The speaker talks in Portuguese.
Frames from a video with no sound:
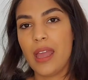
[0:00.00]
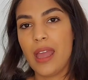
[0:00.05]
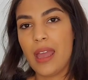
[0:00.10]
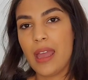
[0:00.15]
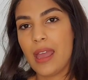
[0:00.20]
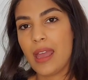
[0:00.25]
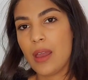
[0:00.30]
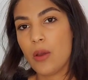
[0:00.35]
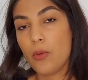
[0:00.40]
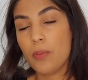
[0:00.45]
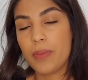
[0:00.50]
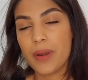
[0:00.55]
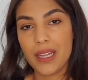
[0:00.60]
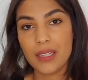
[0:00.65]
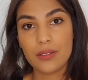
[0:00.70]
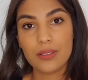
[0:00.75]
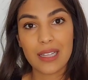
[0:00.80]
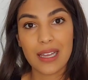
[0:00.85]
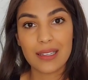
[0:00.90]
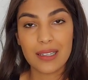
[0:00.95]
é, o
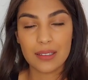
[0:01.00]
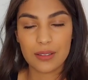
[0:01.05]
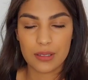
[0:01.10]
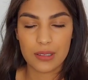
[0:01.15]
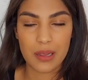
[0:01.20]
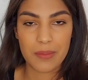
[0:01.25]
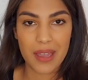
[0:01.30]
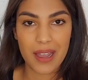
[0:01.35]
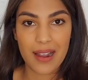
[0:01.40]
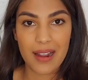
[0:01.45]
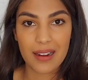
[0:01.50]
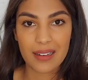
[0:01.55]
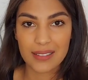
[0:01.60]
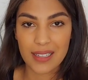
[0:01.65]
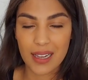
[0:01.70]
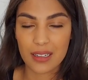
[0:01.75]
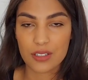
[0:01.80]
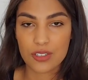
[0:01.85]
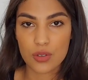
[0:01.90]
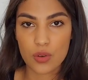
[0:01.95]
preto está dentro da minha
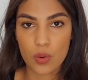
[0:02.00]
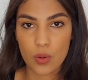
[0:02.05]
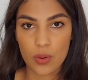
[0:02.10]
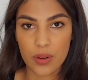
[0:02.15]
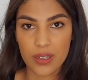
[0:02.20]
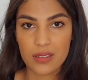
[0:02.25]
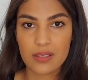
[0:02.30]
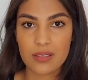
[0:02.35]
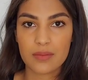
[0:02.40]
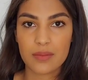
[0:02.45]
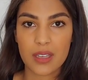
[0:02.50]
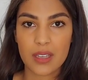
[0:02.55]
cartela de cores,